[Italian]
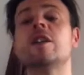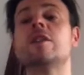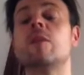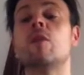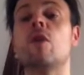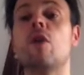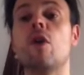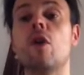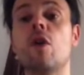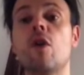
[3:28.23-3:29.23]

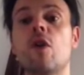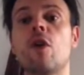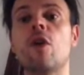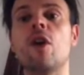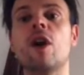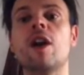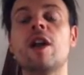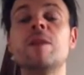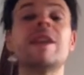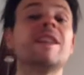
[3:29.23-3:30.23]
diciamo,
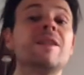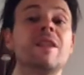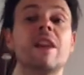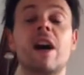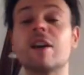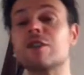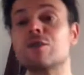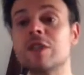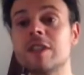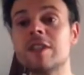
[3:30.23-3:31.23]
la mia attività
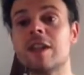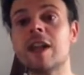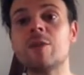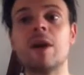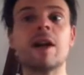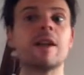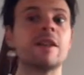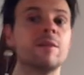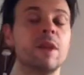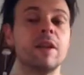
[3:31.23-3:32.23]
su Instagram, anche
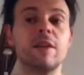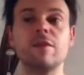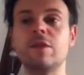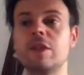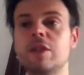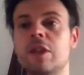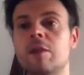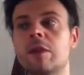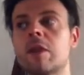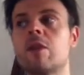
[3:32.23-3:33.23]
se mi è difficile
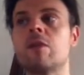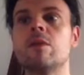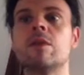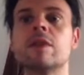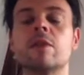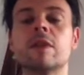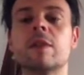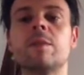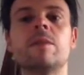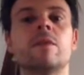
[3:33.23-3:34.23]
perché comunque come,
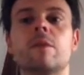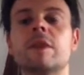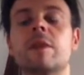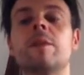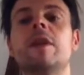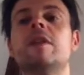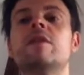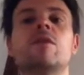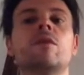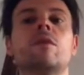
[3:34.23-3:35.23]
sap- come sapete
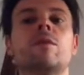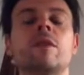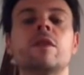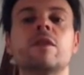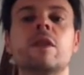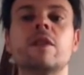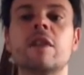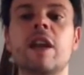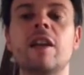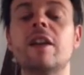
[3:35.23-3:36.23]
sono un personal
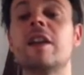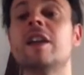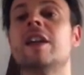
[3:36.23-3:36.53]
trainer